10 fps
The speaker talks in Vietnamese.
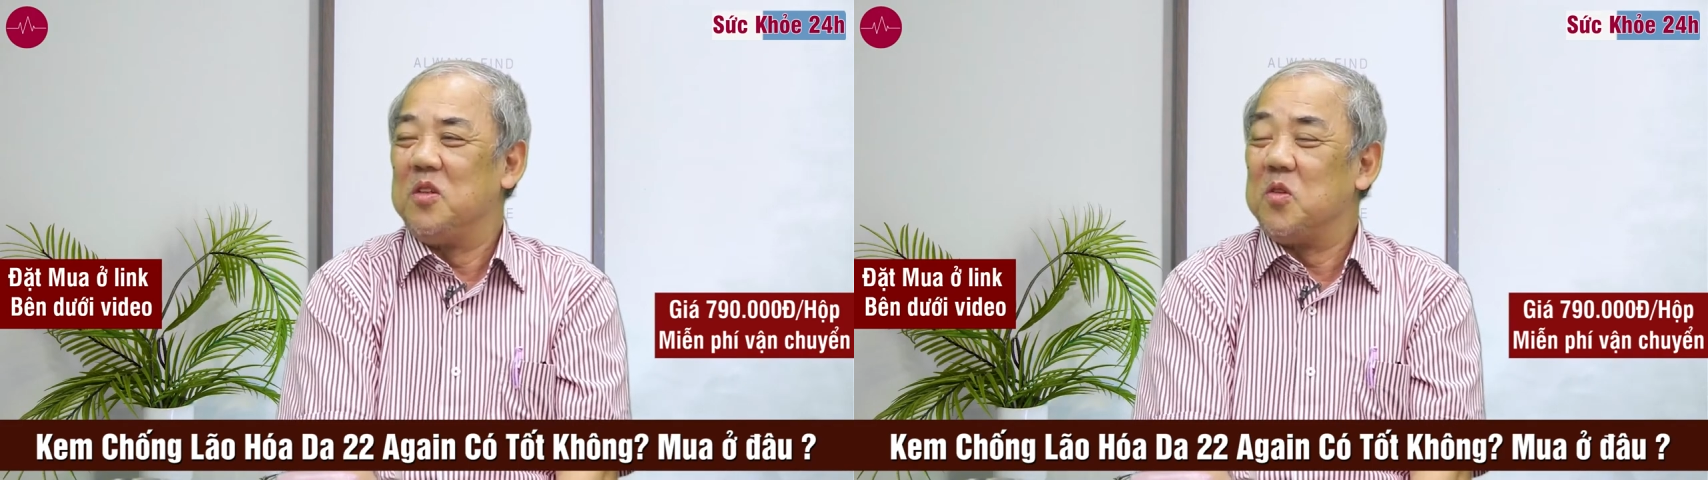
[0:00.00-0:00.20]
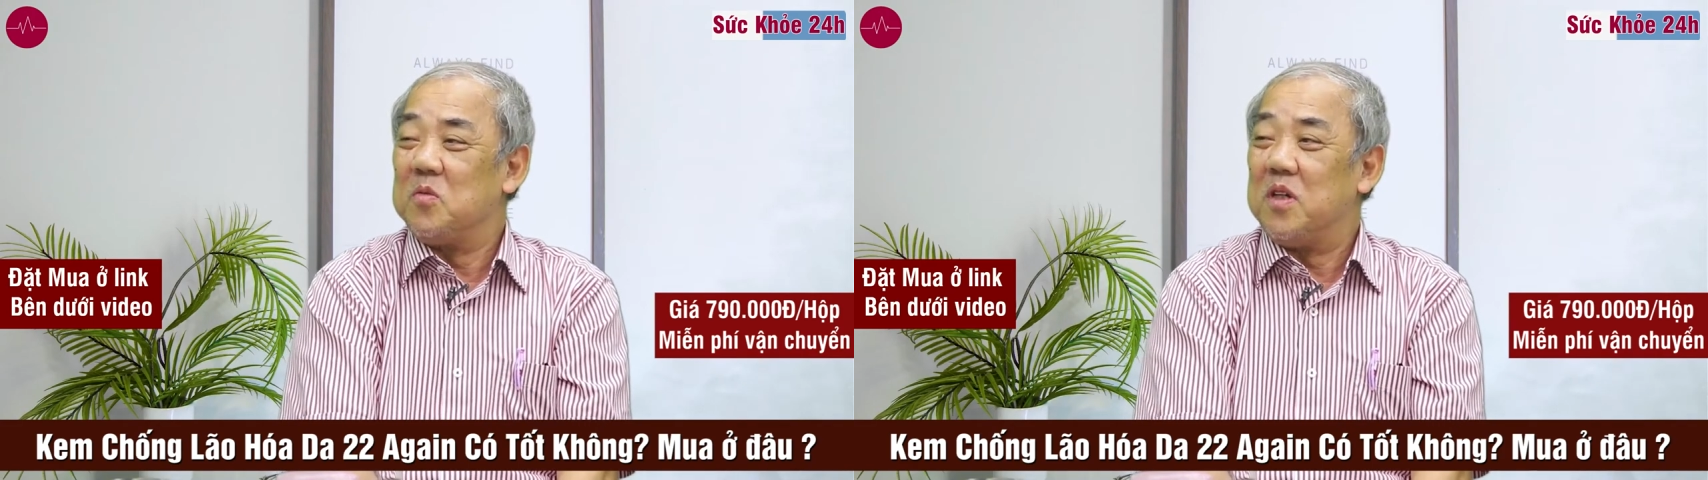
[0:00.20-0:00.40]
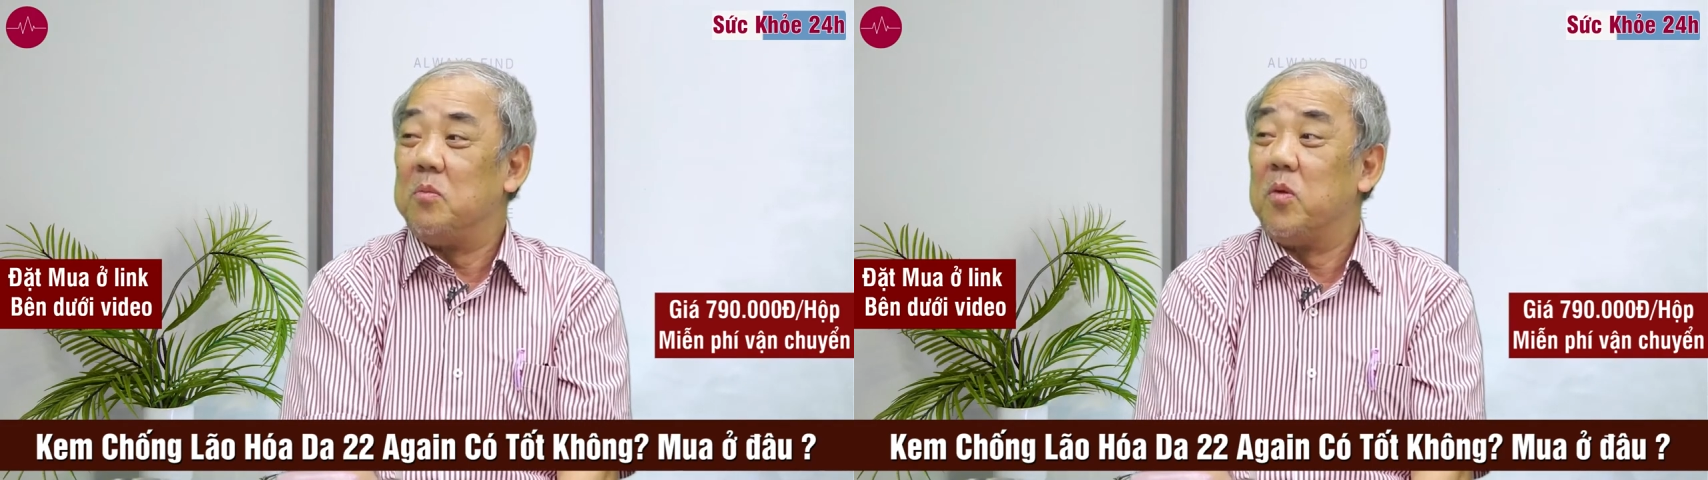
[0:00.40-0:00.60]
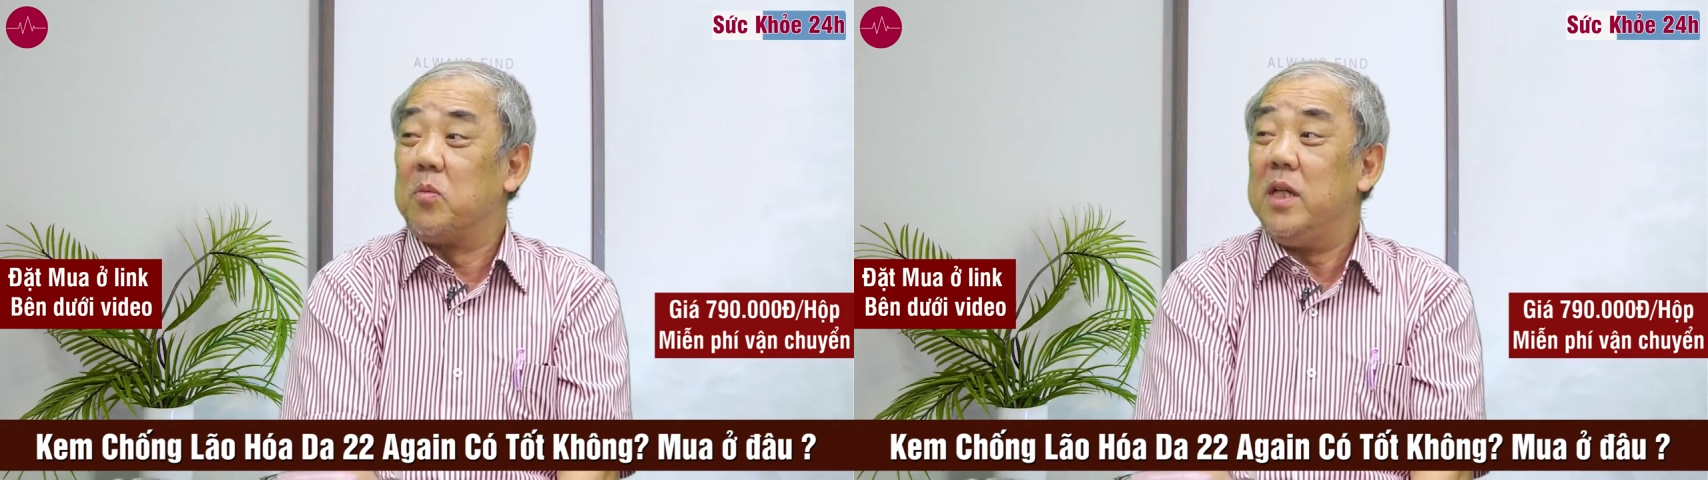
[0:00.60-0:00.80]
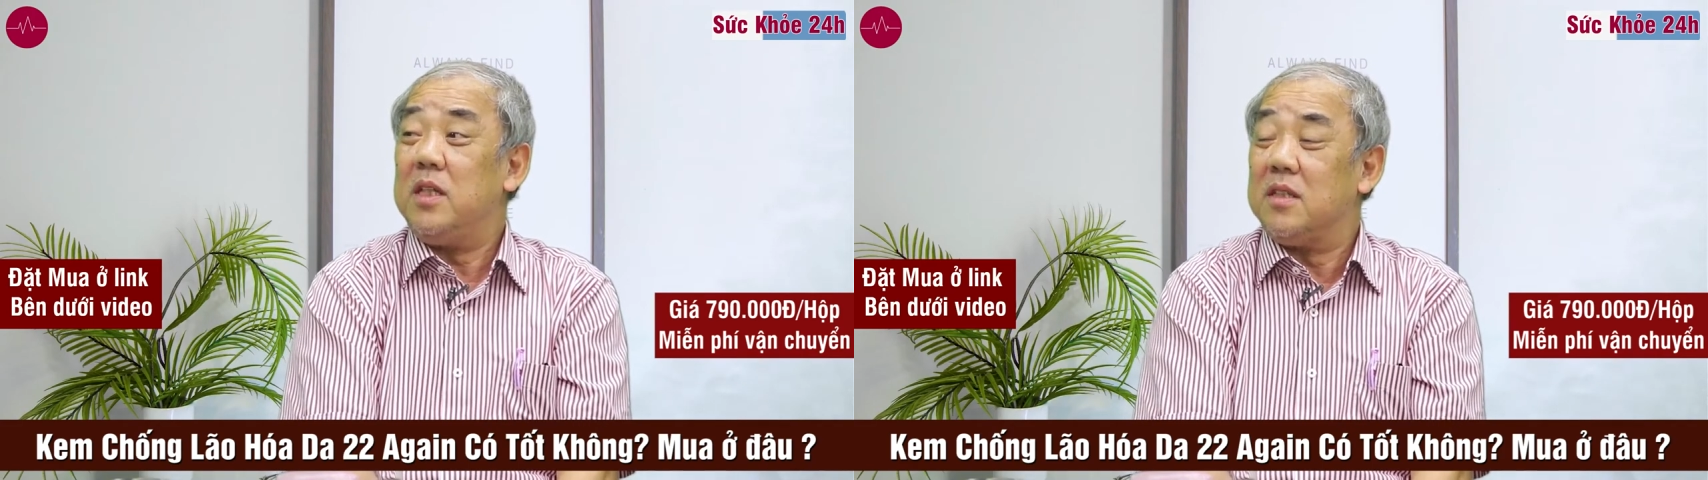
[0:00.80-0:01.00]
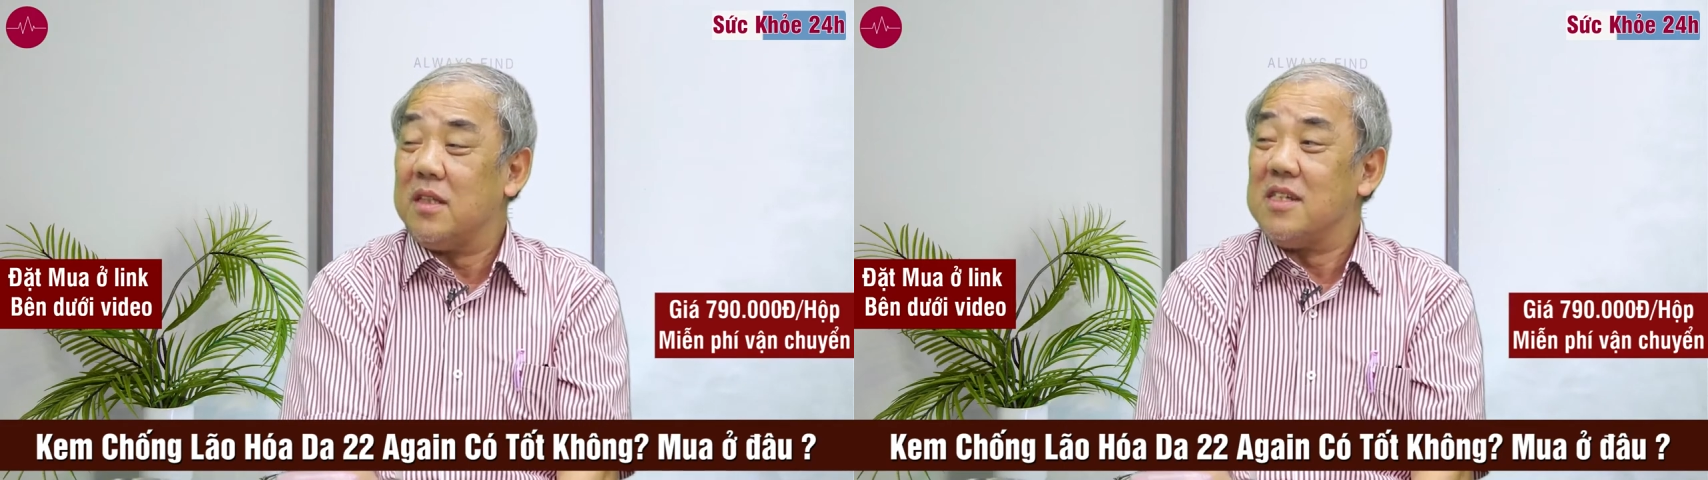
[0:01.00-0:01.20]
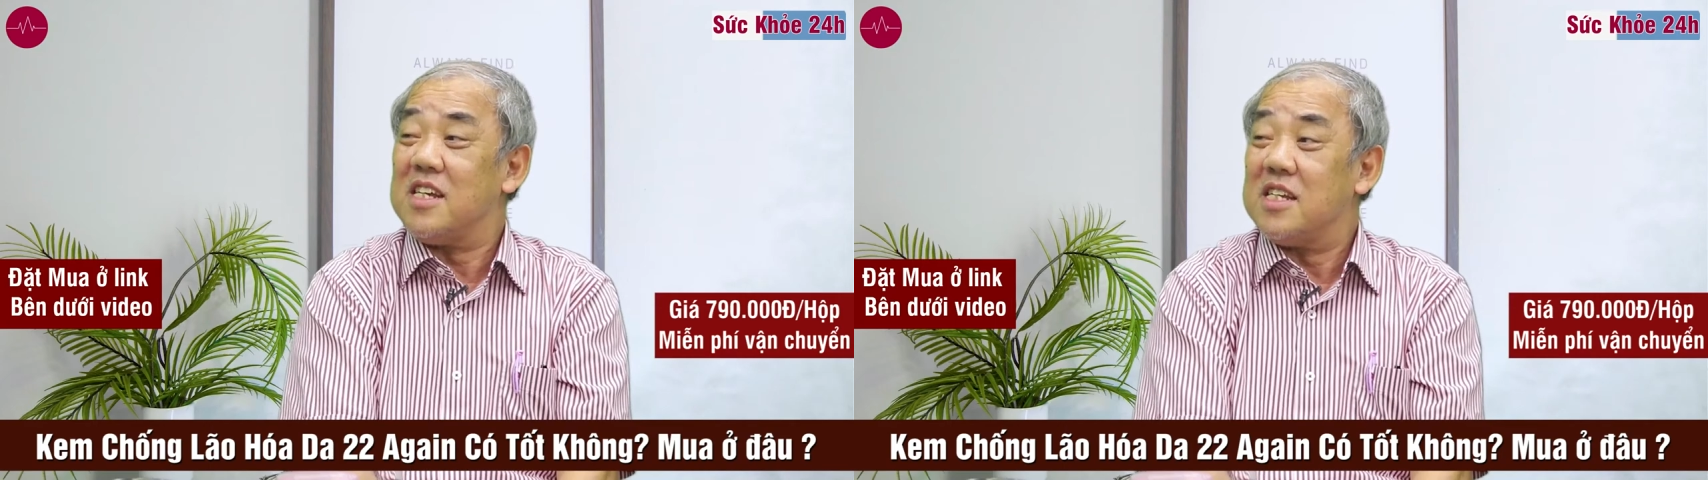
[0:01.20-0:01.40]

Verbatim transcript: dụng vào mục đích gì